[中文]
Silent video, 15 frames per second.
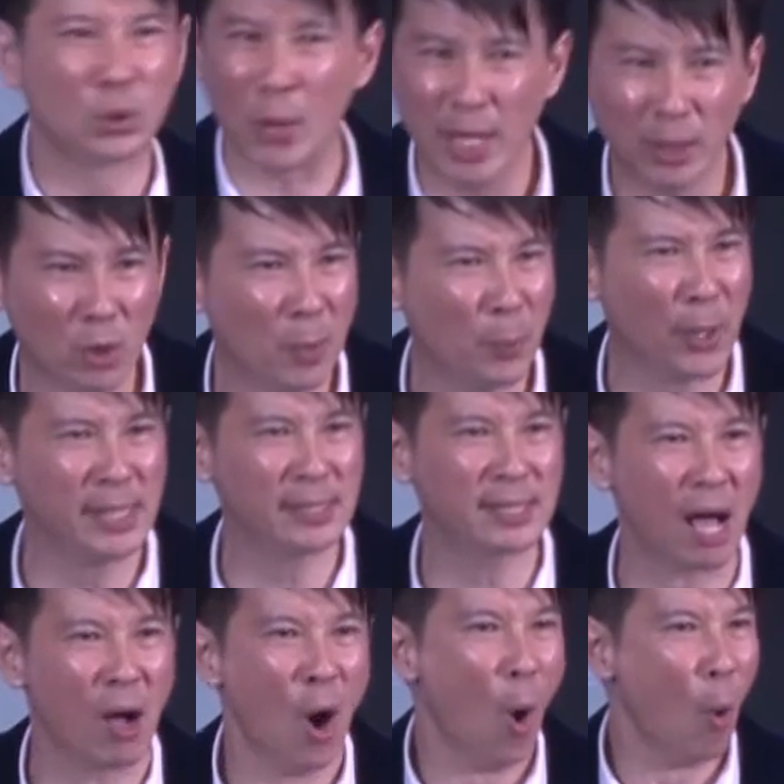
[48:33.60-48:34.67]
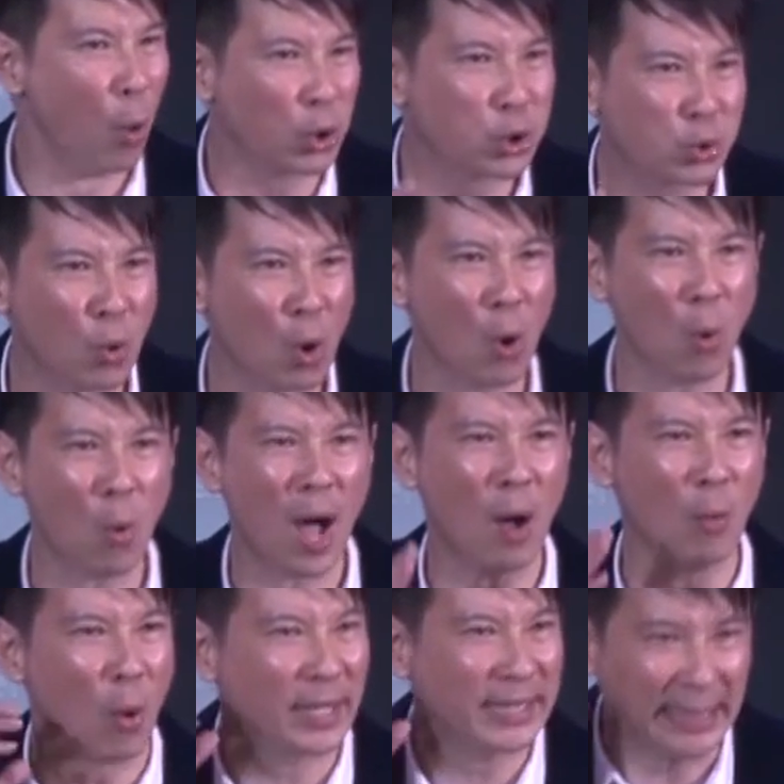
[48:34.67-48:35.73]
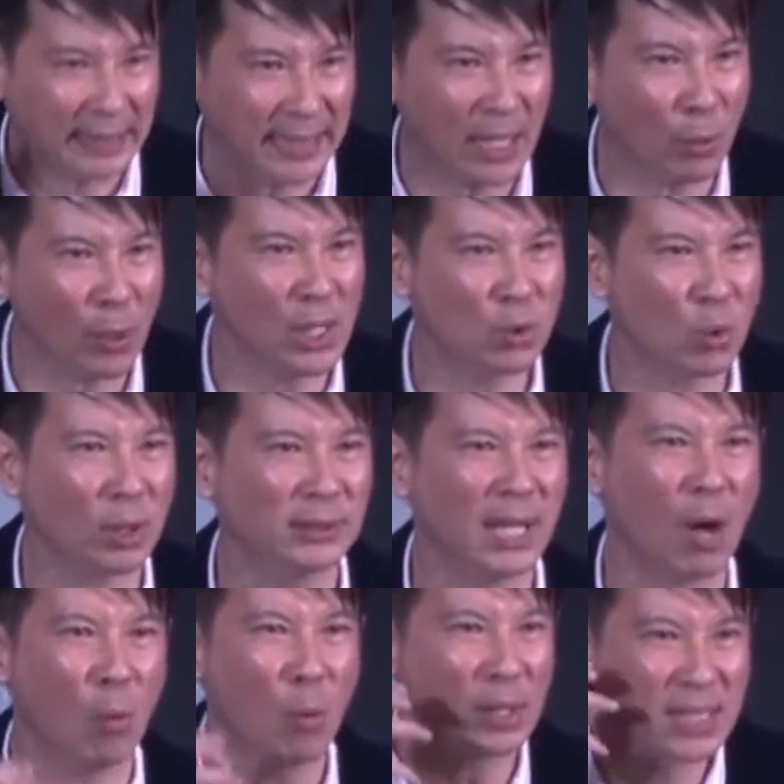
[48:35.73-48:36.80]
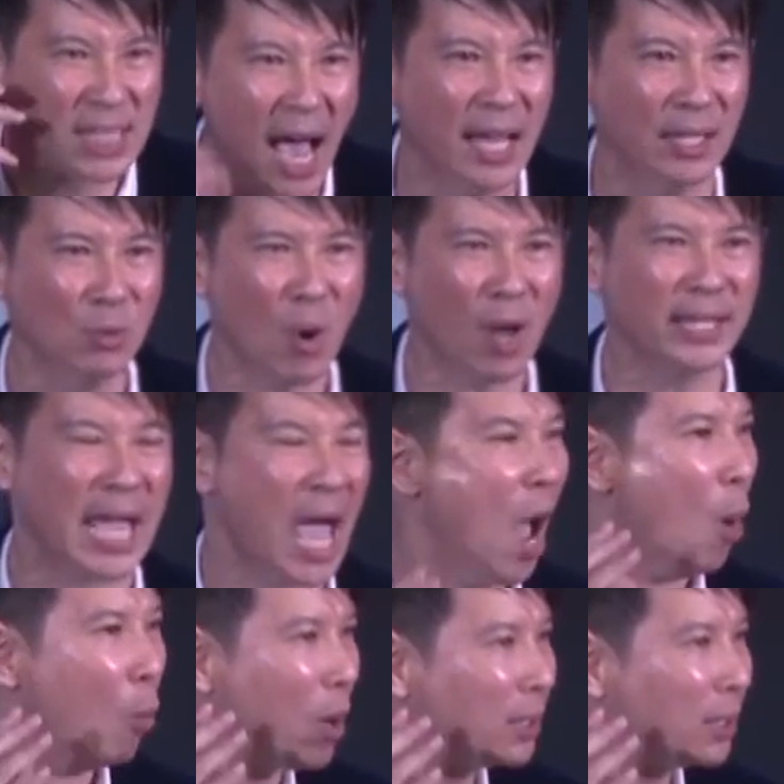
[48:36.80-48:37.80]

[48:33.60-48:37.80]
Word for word: 绝对不会少。我说话，我一定会做到，我承诺你，